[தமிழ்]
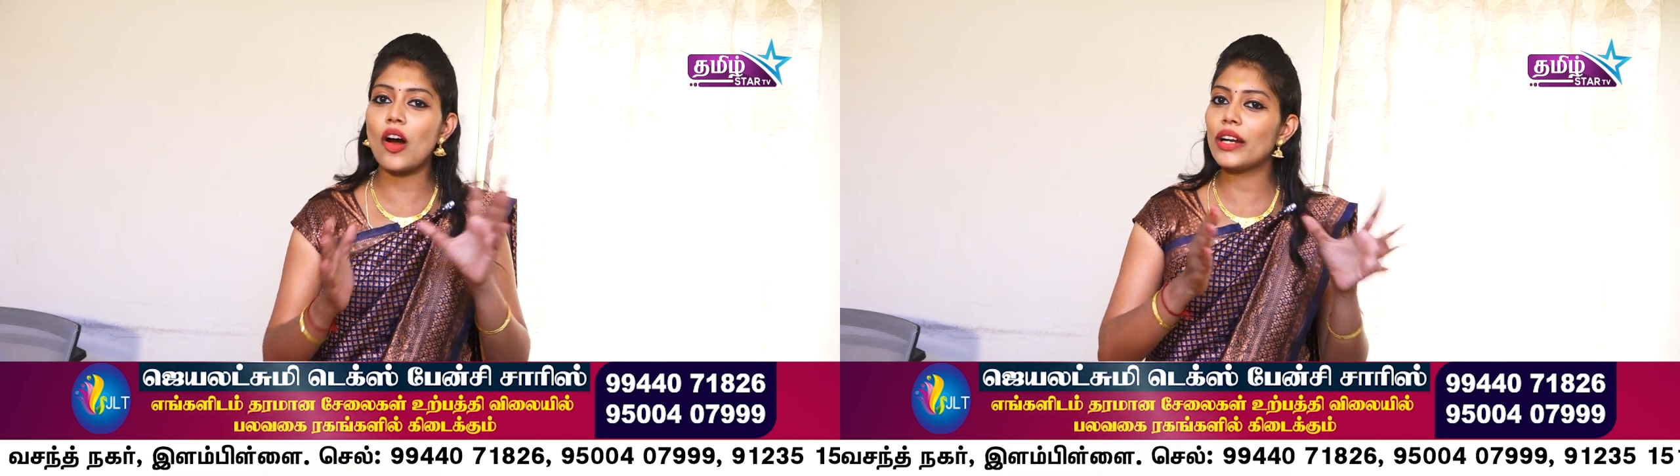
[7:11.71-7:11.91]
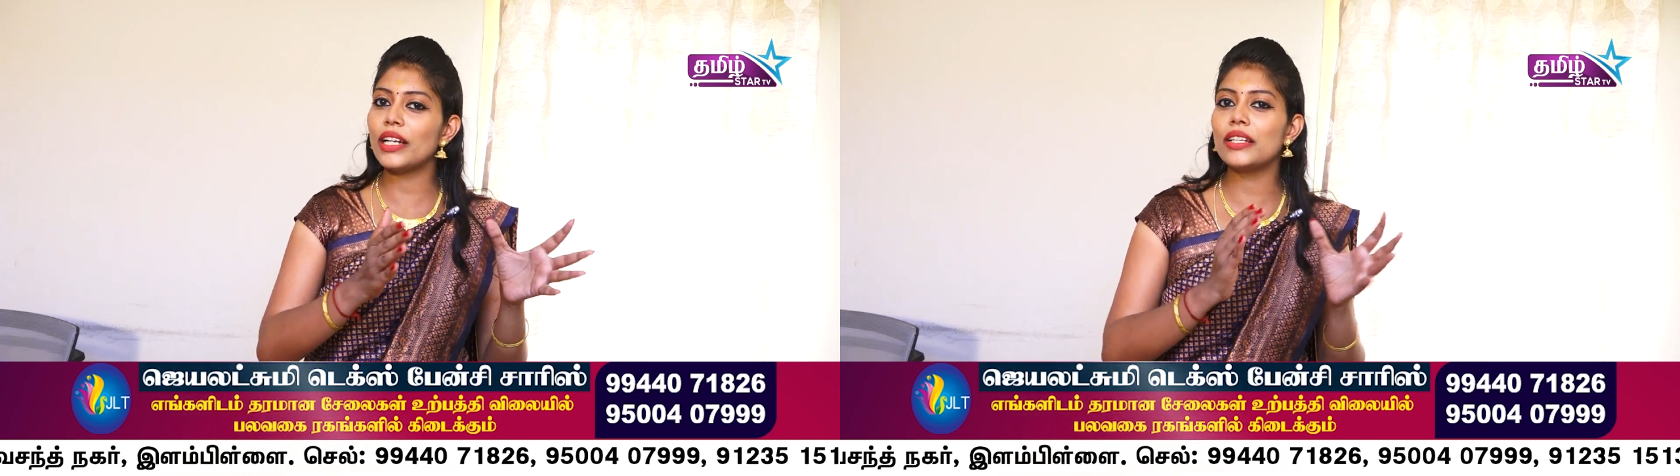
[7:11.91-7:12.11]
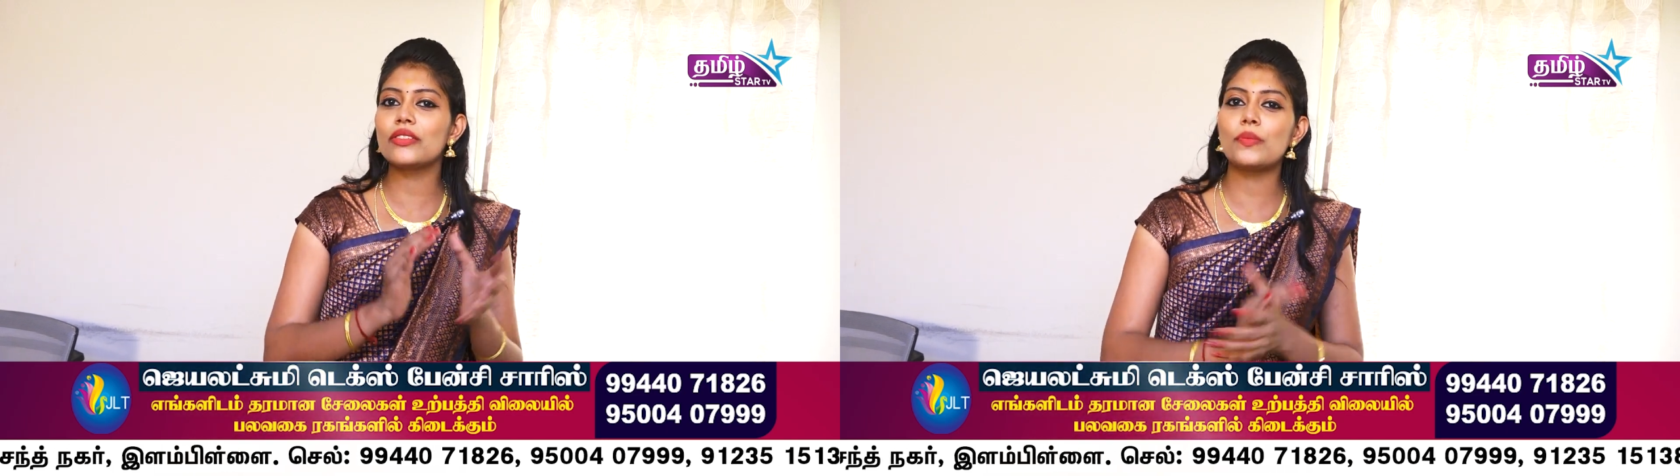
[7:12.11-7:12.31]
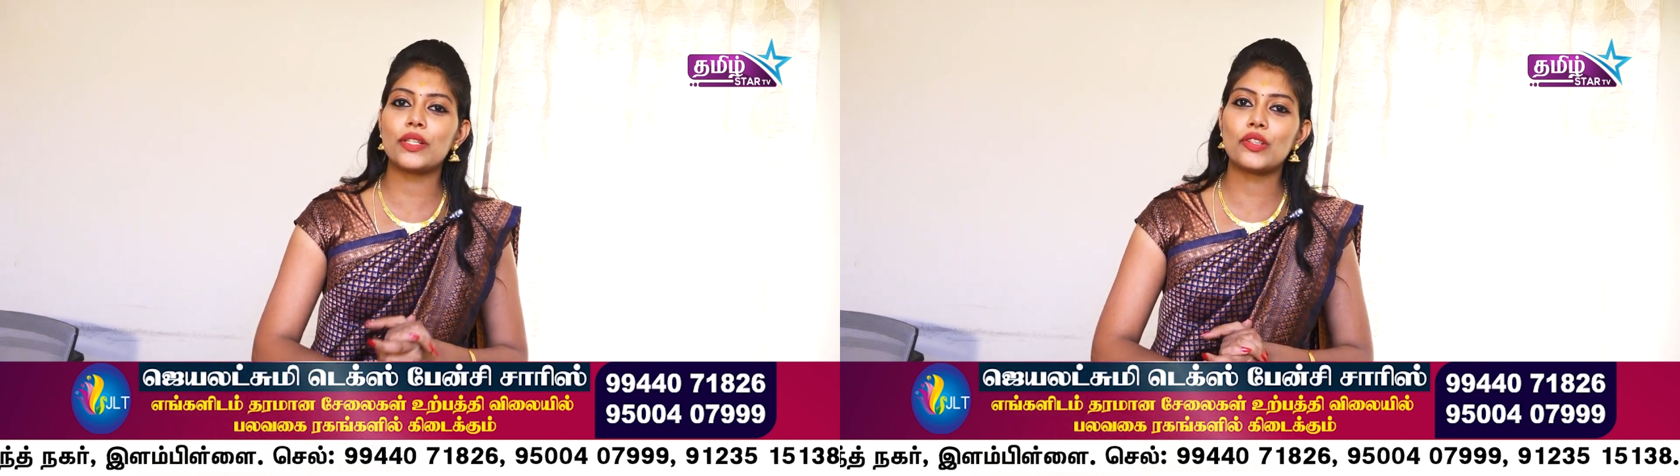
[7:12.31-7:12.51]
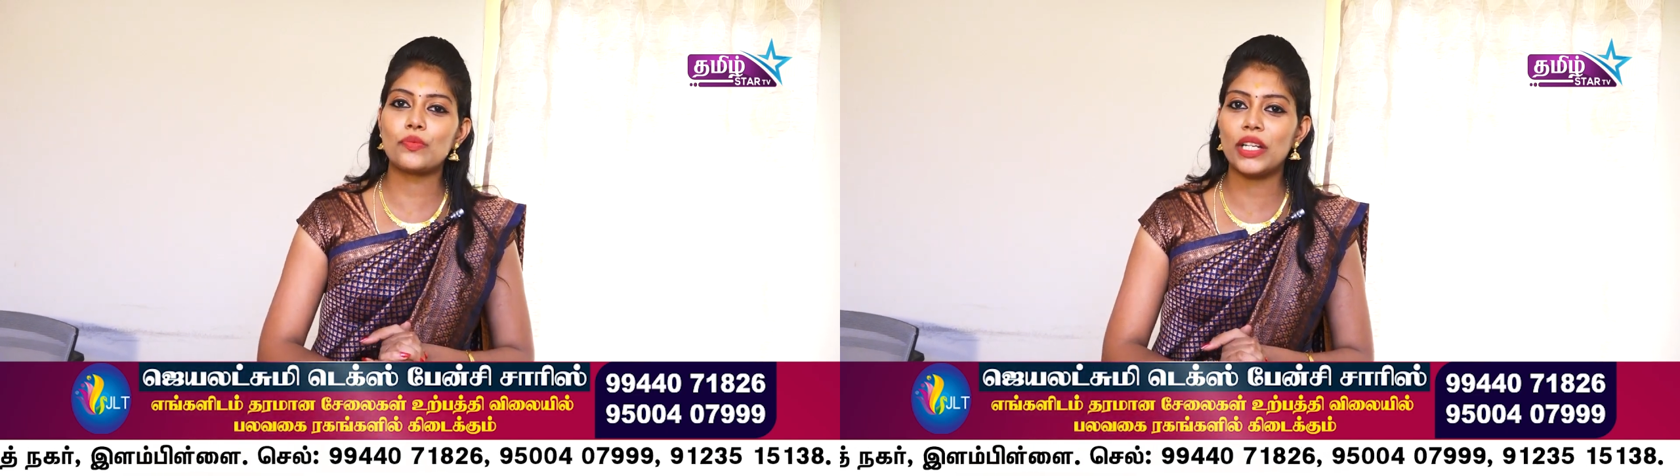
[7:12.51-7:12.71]
ஆன்லைனில் வந்து
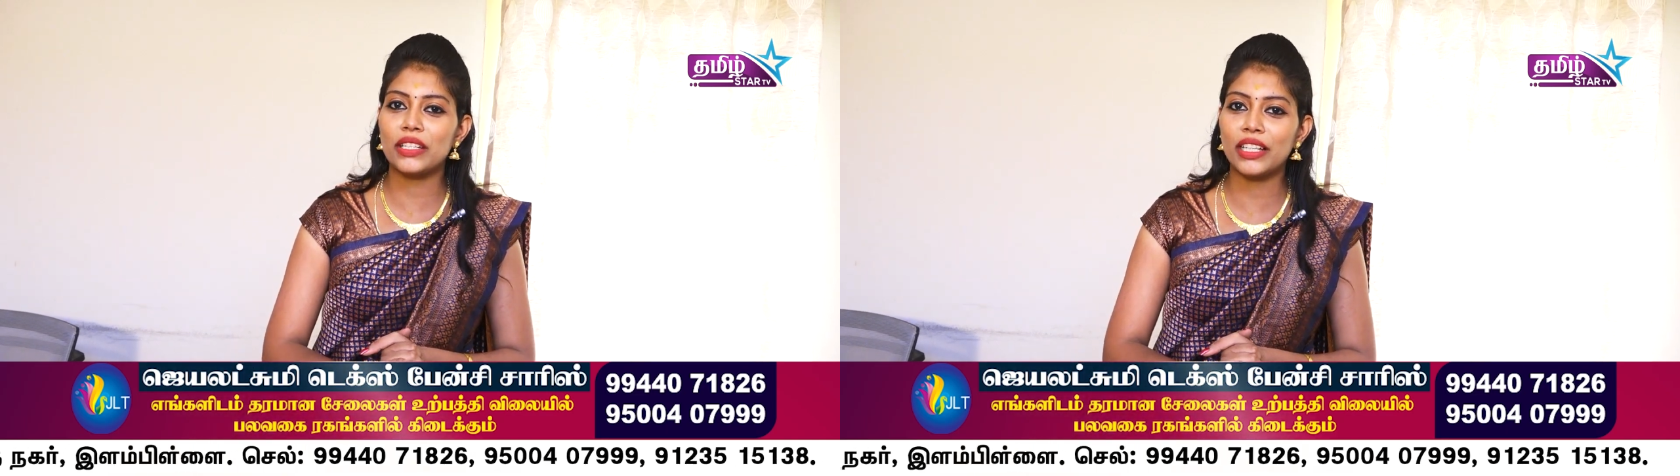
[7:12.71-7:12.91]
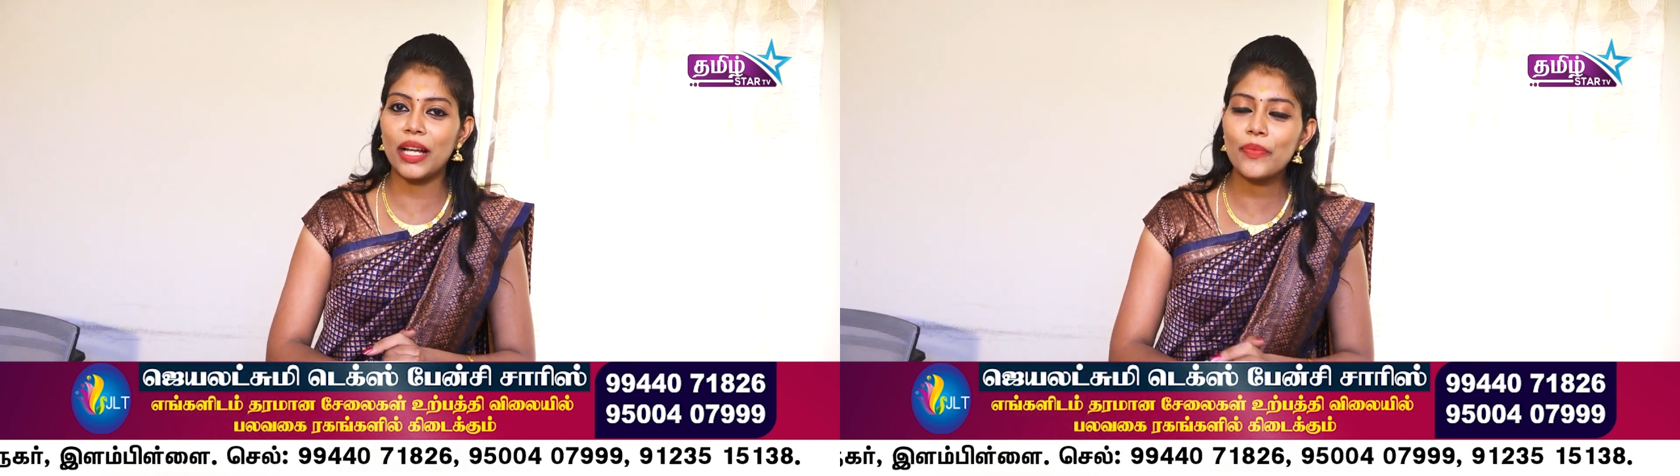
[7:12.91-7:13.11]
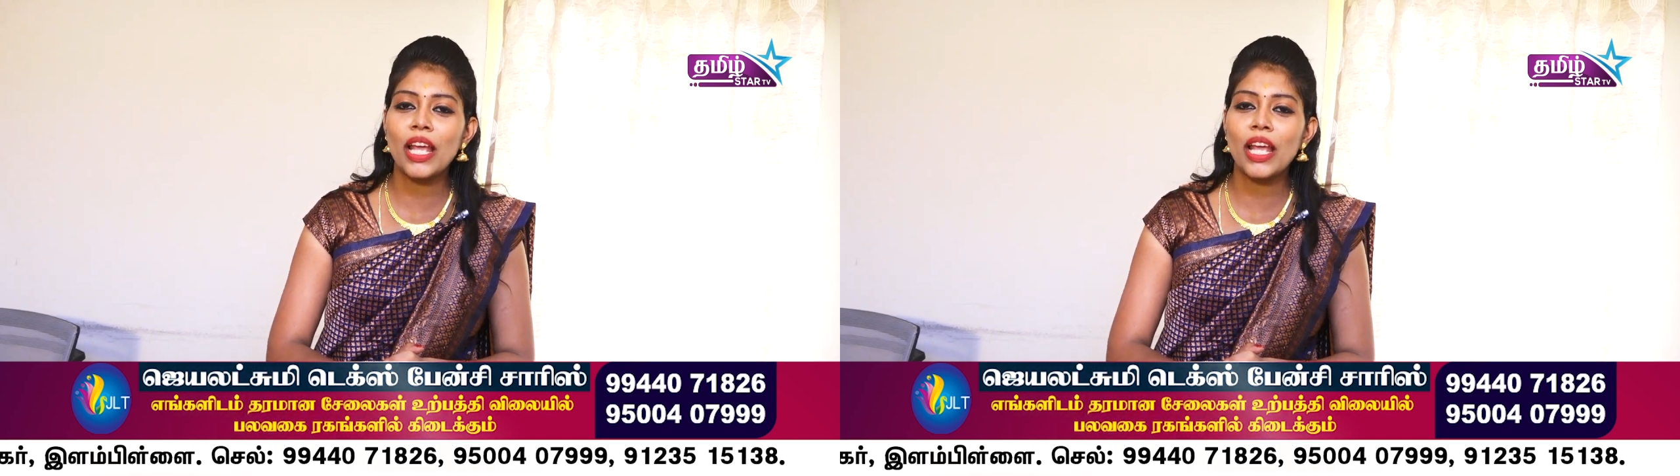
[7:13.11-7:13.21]
பர்ச்சேஸ் பண்ணிக்கோங்க